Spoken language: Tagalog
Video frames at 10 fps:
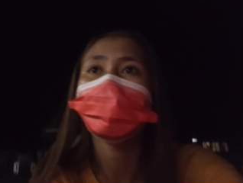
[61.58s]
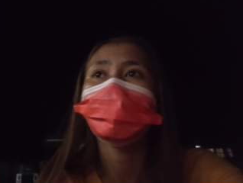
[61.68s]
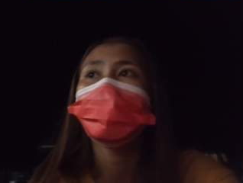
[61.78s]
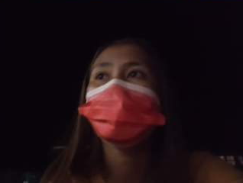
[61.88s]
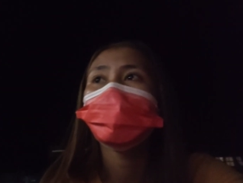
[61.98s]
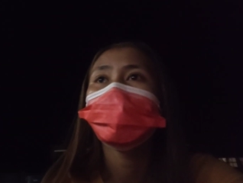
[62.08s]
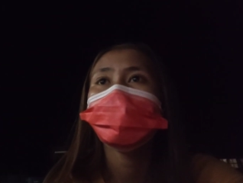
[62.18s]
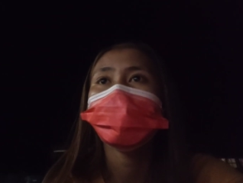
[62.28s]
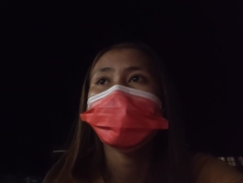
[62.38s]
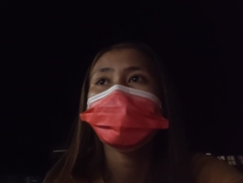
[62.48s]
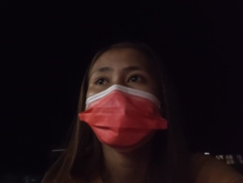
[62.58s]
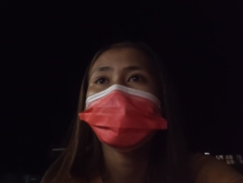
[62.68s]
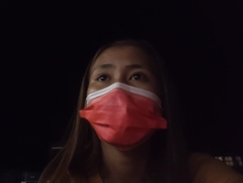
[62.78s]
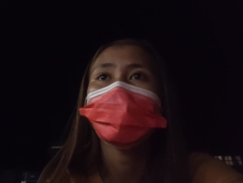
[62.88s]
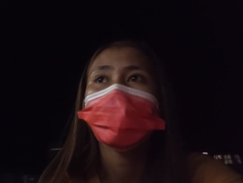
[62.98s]
po muna siya kasi nga
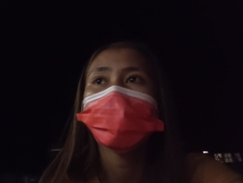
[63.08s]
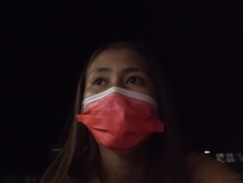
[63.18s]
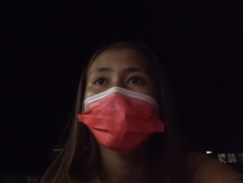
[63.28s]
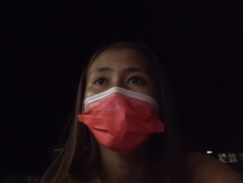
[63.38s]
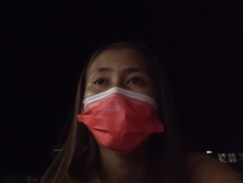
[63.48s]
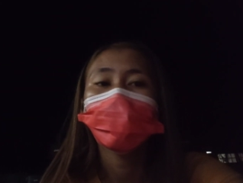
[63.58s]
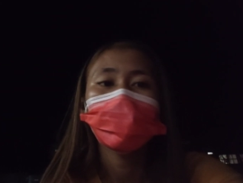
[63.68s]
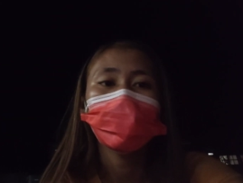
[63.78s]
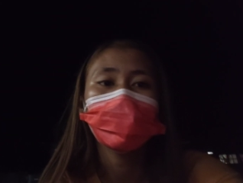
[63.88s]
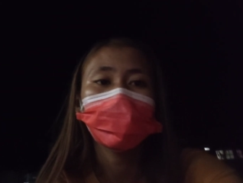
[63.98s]
po kailangan. Alam